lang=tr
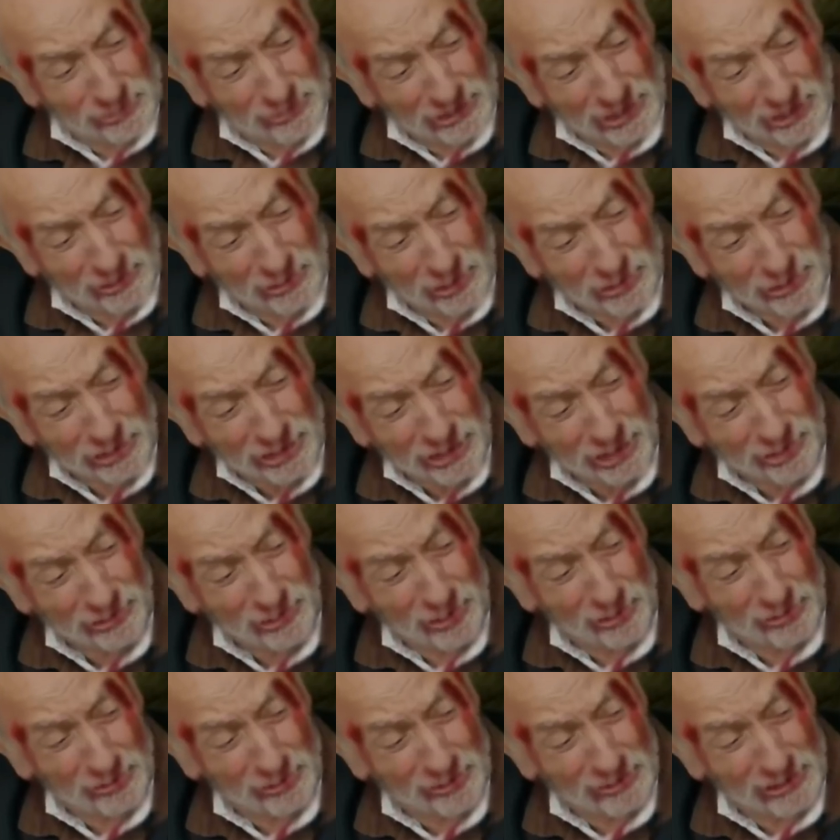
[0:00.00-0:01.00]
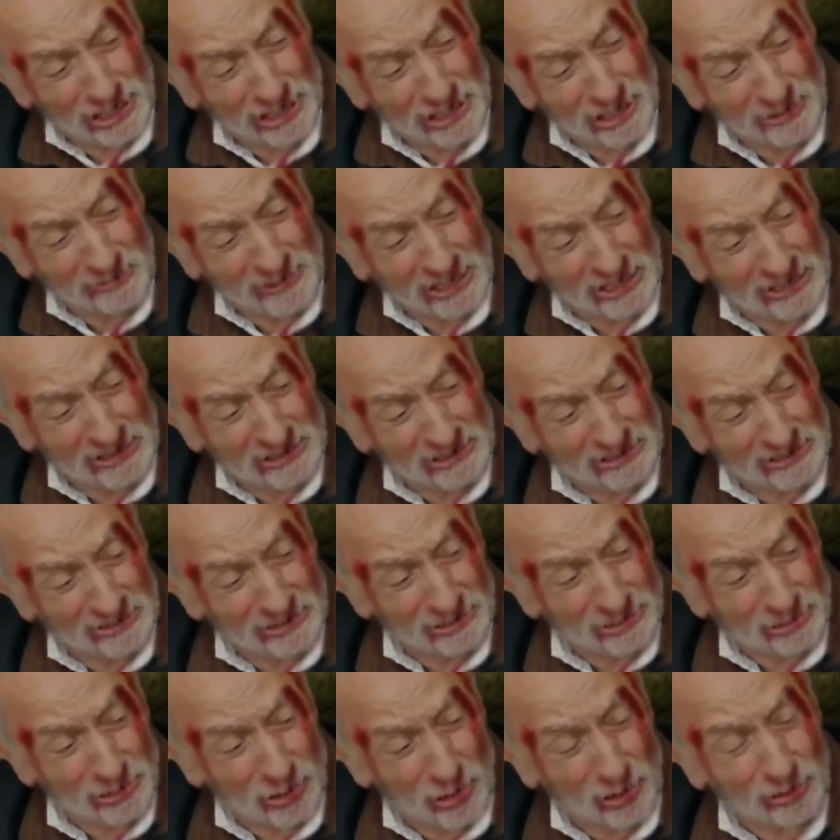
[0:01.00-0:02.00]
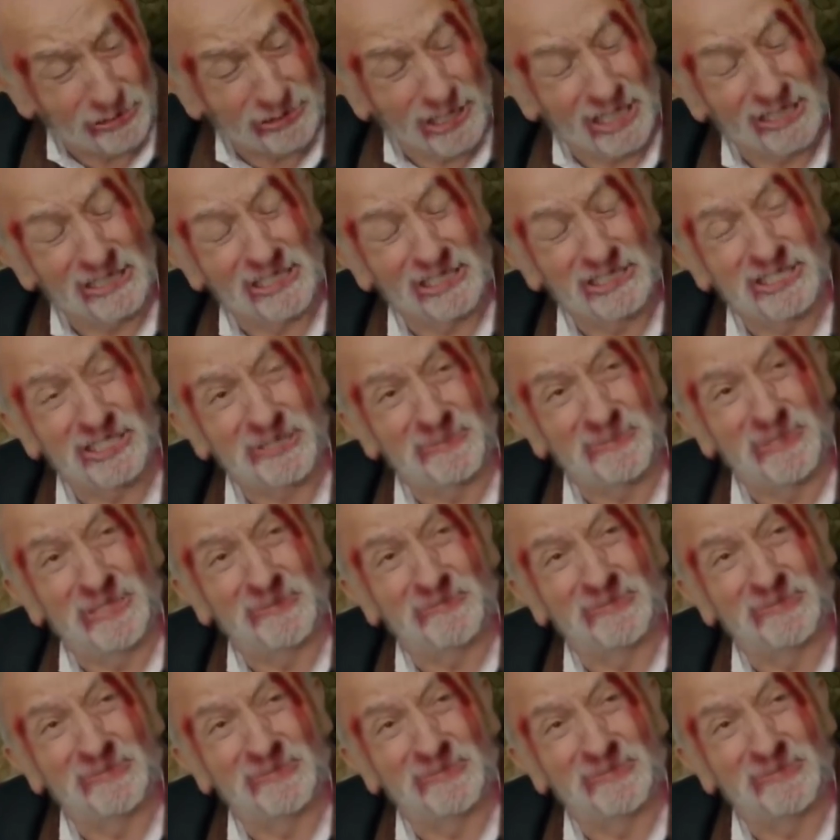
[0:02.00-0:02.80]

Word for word: Şurada köşeye döndüler ama çoktan kaçıp